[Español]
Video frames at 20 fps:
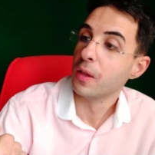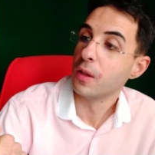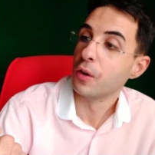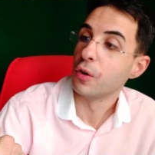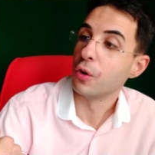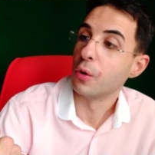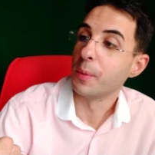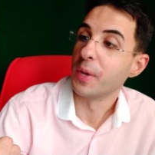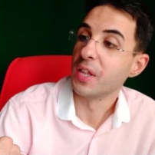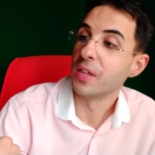
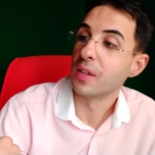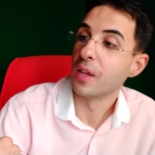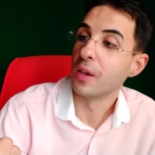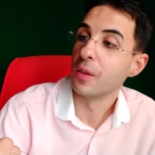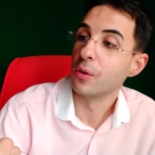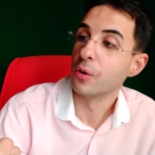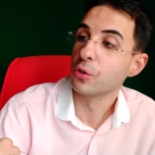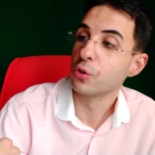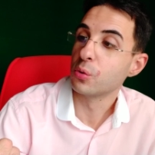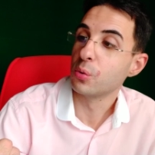
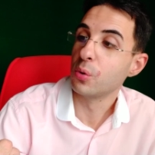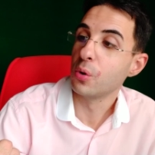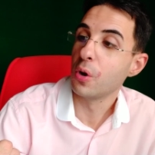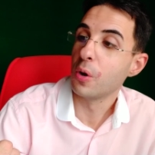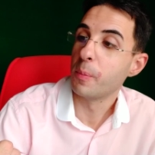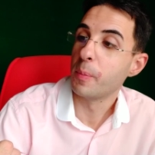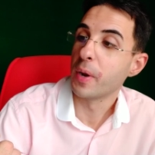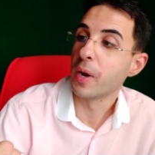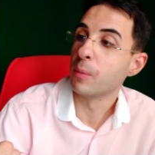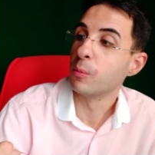92
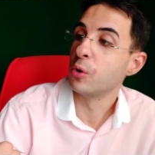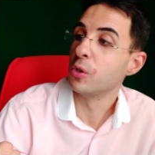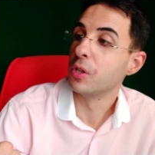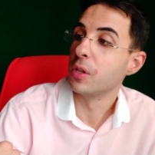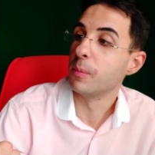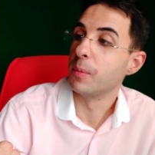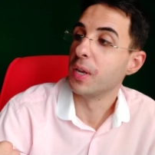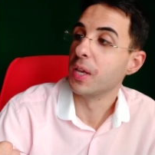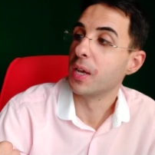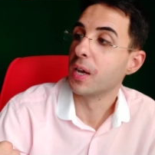trucos para
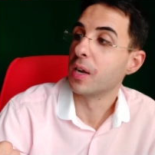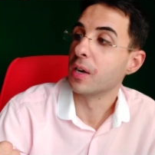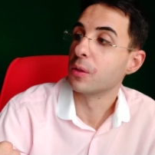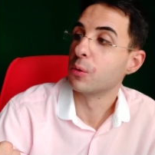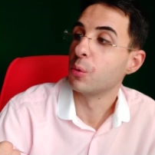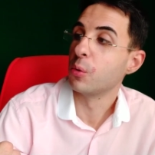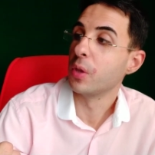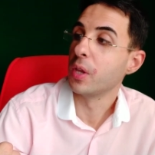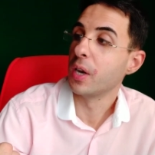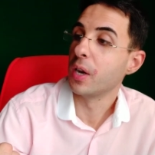multiplicar
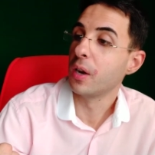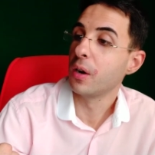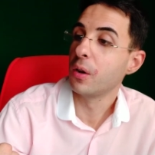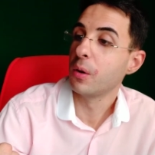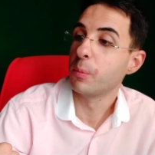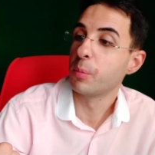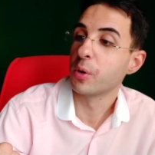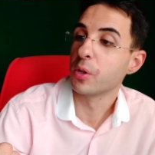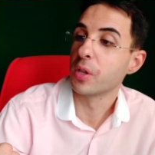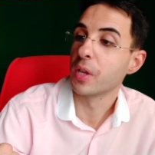tu
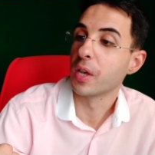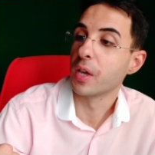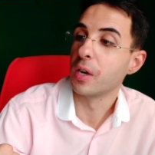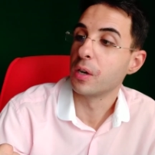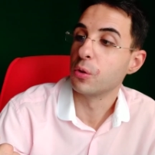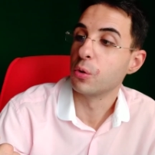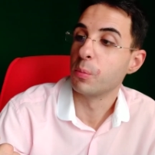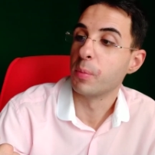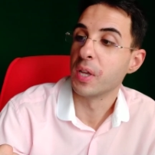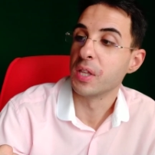dinero, proteger
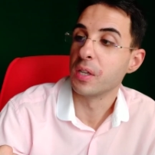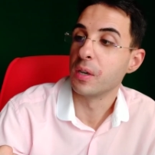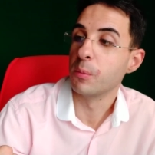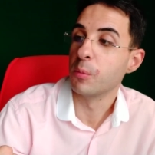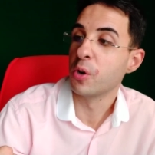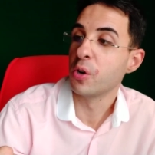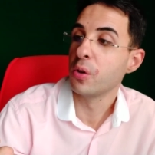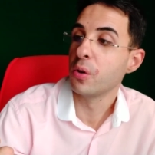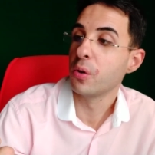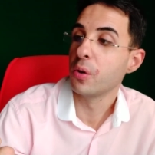tu
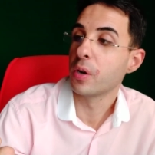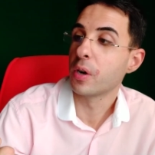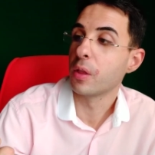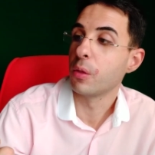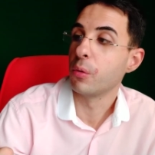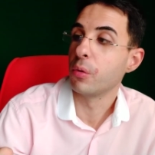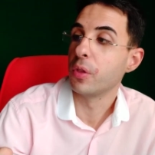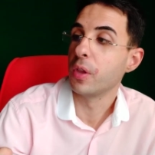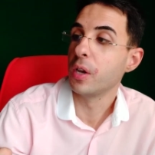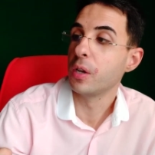patrimonio y
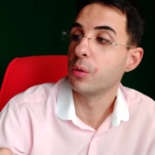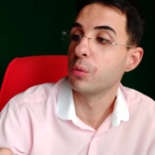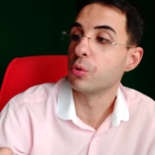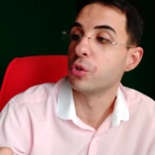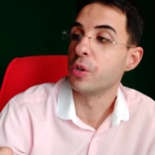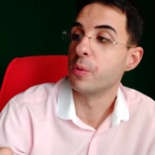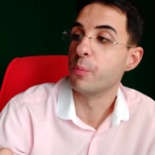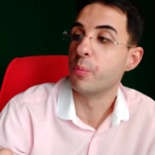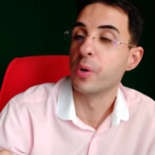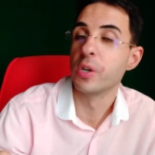reducir tus
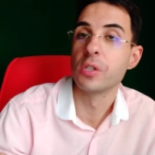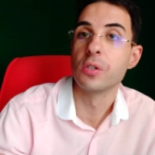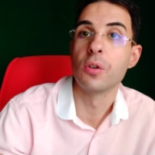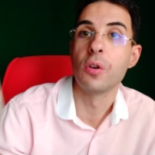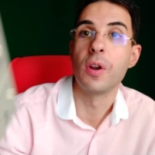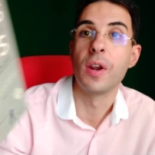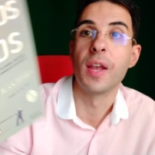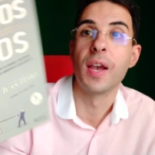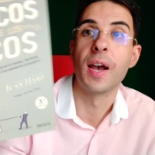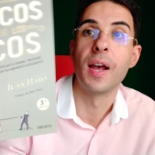
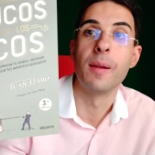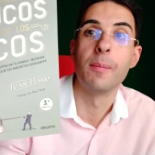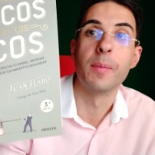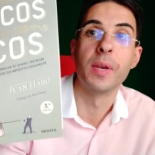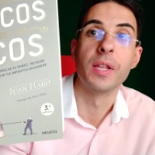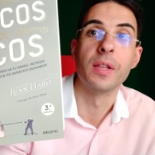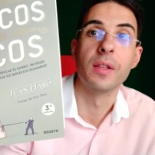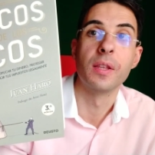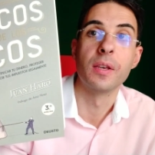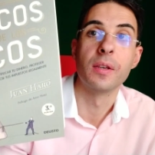impuestos
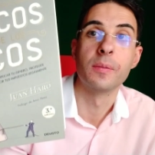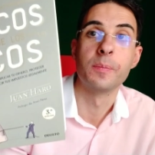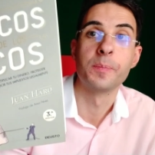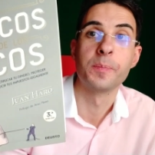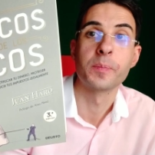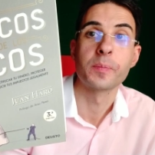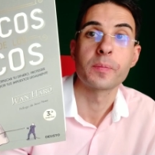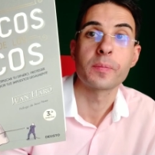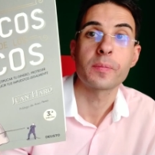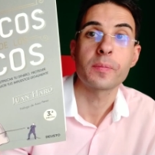legalmente.
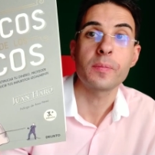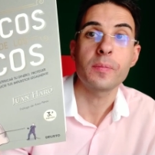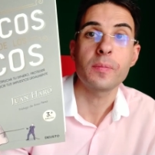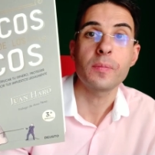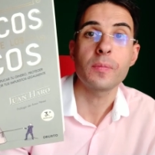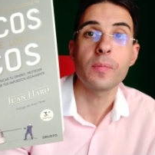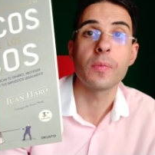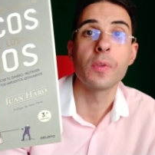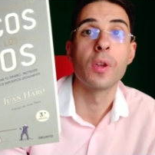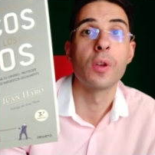
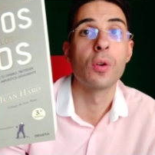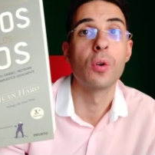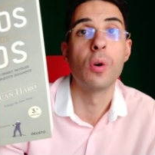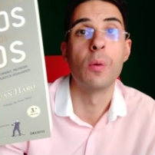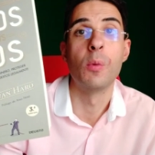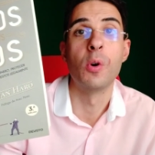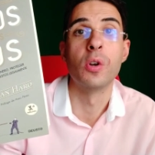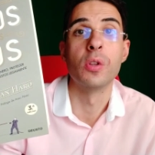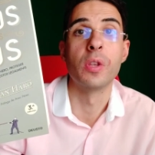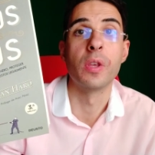
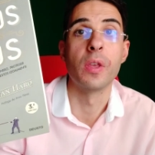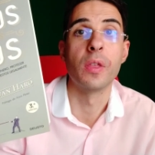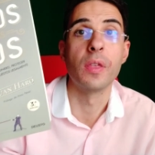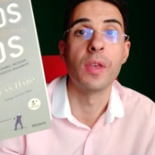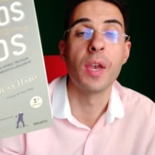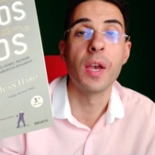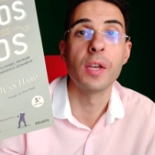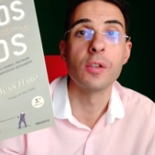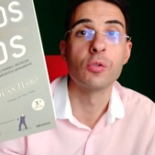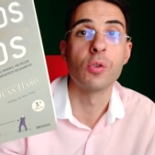Como te
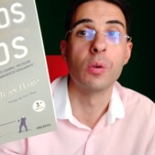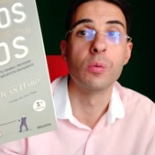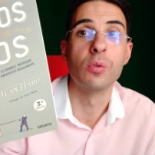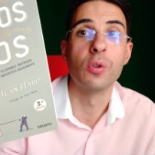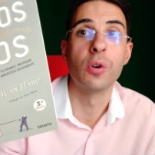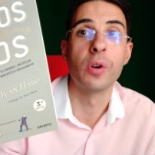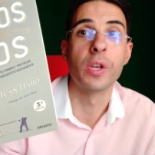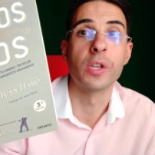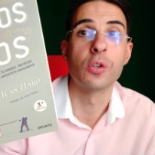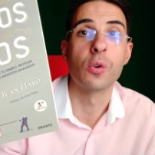decía, su
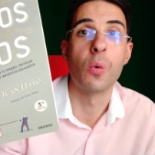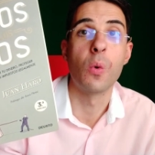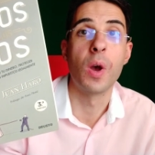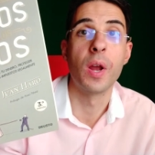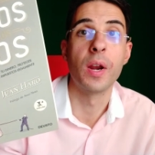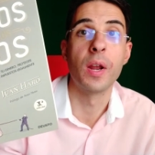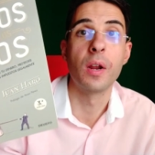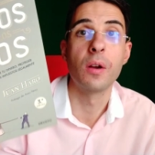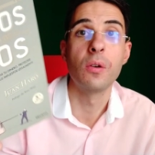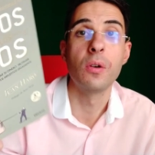autor es Juan
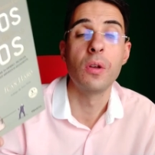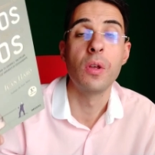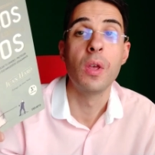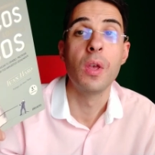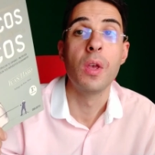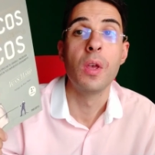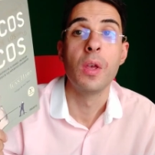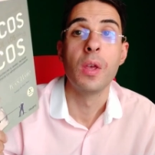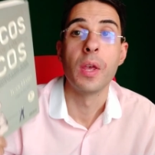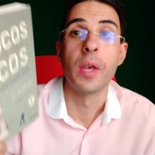Aro.
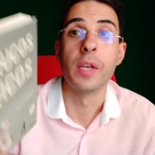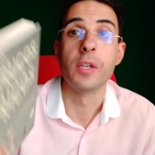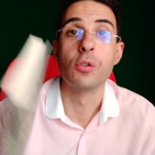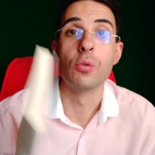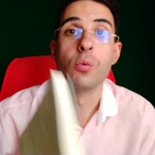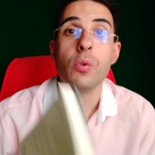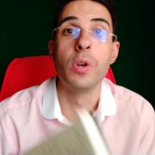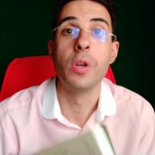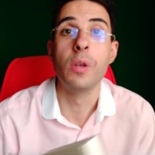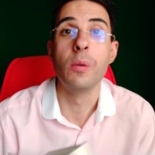Es
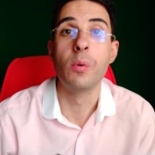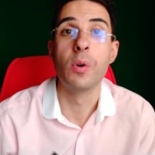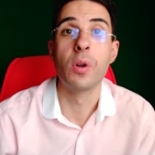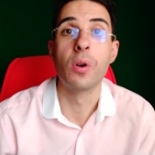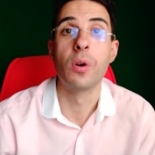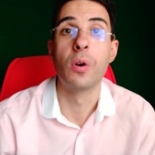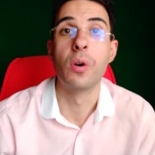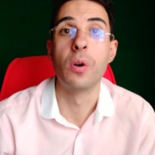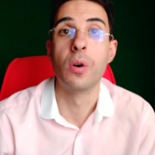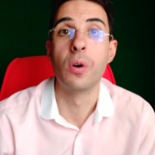un
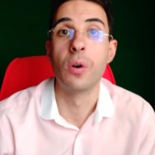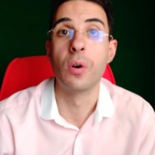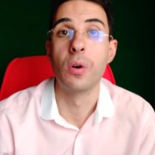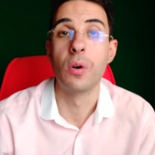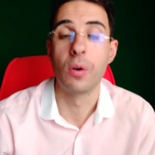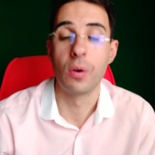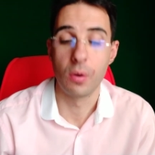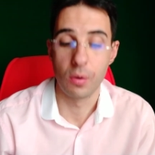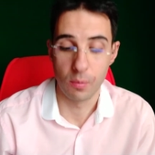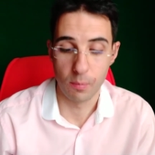
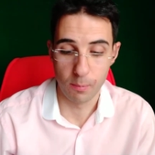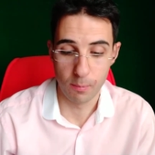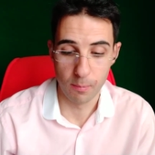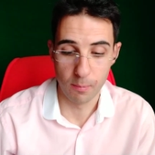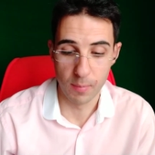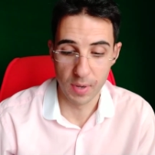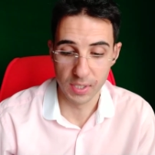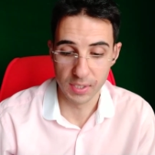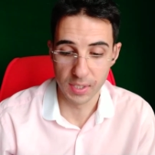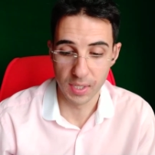libro
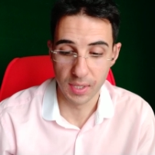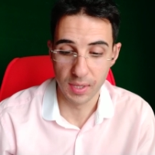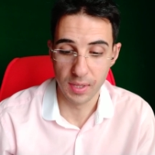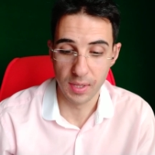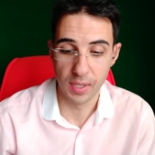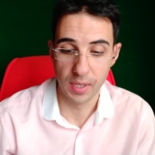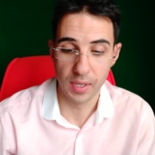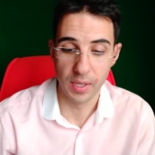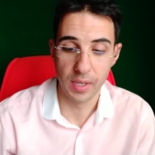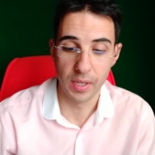
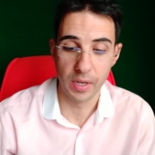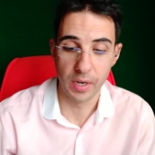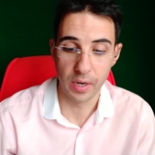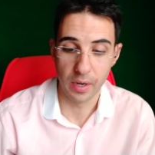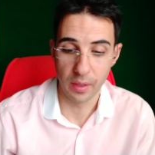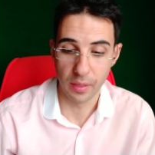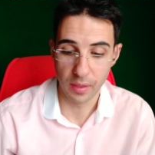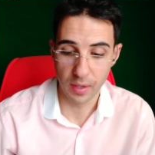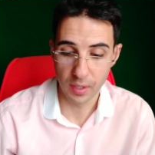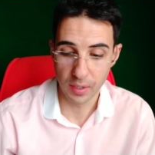bastante
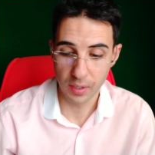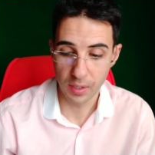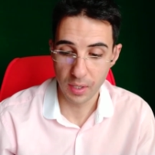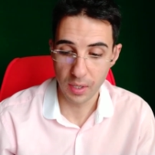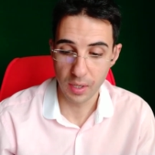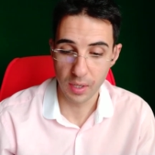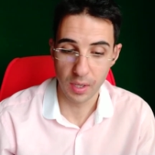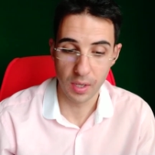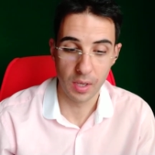reciente